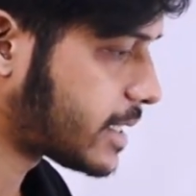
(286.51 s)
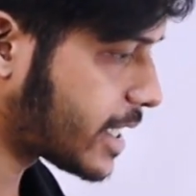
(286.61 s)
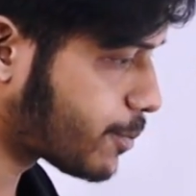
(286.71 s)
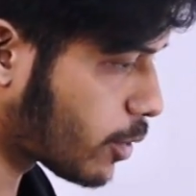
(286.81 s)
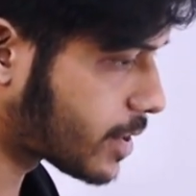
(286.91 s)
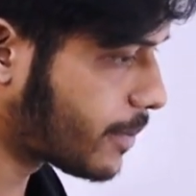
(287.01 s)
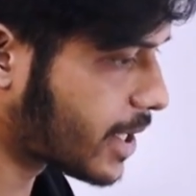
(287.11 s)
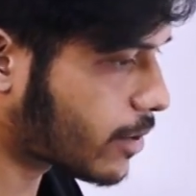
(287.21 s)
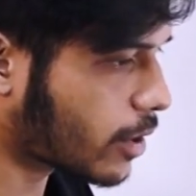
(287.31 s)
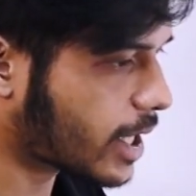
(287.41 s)
শেষ পথটি
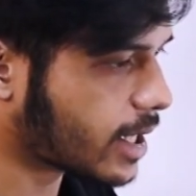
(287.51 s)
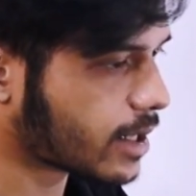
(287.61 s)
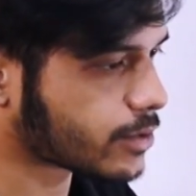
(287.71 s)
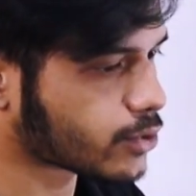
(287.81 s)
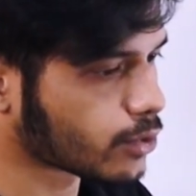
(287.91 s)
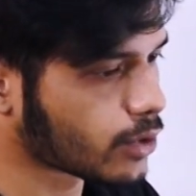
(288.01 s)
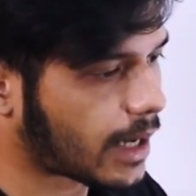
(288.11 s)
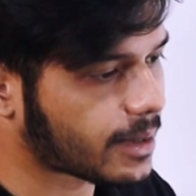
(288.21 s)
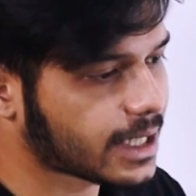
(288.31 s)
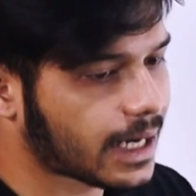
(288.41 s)
বের করার জন্য
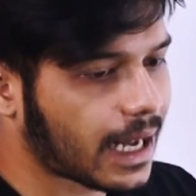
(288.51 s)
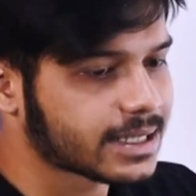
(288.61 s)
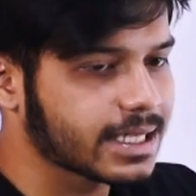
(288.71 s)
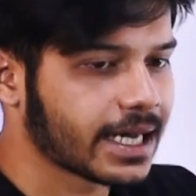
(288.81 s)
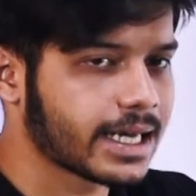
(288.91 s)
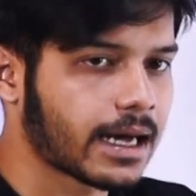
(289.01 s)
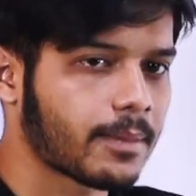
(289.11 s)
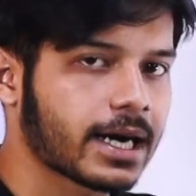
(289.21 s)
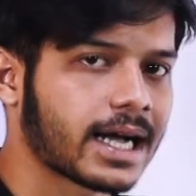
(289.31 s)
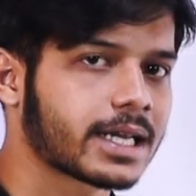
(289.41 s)
আমাদের সেই
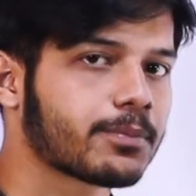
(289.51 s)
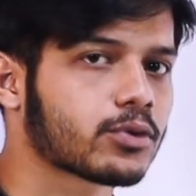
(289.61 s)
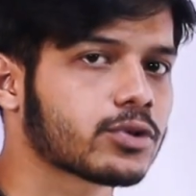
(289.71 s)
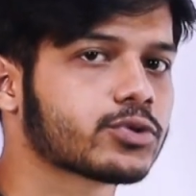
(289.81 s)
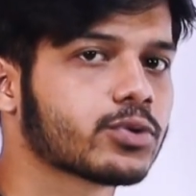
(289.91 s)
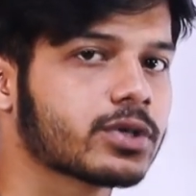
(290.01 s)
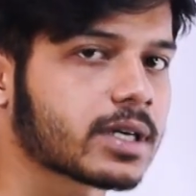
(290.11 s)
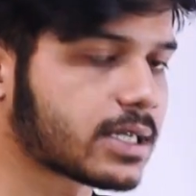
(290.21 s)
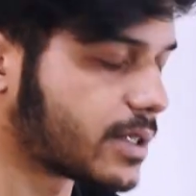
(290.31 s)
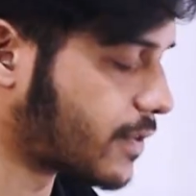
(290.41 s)
আবার আগের পুরনো
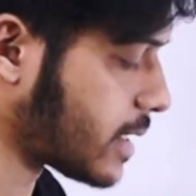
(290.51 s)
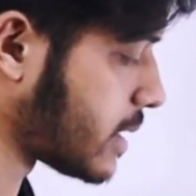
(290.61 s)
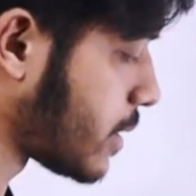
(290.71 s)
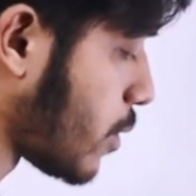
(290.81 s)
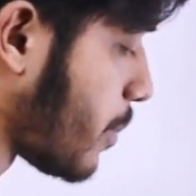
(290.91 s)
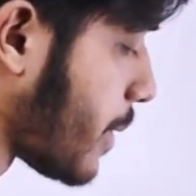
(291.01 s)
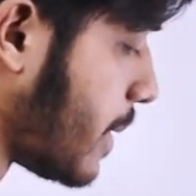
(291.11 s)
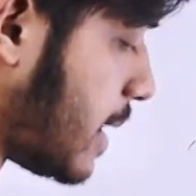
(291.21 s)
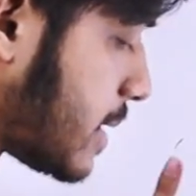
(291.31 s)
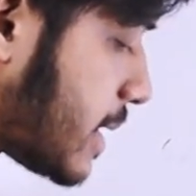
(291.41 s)
সূত্রের কাছে ফিরে যেতে হবে
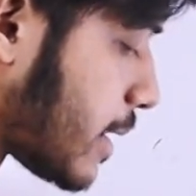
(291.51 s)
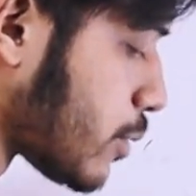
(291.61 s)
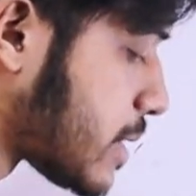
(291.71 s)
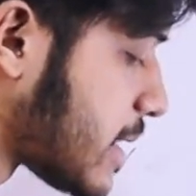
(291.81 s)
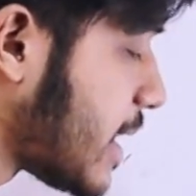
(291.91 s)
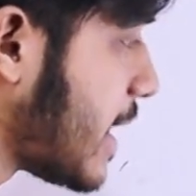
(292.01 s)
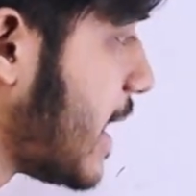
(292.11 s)
সেটা হচ্ছে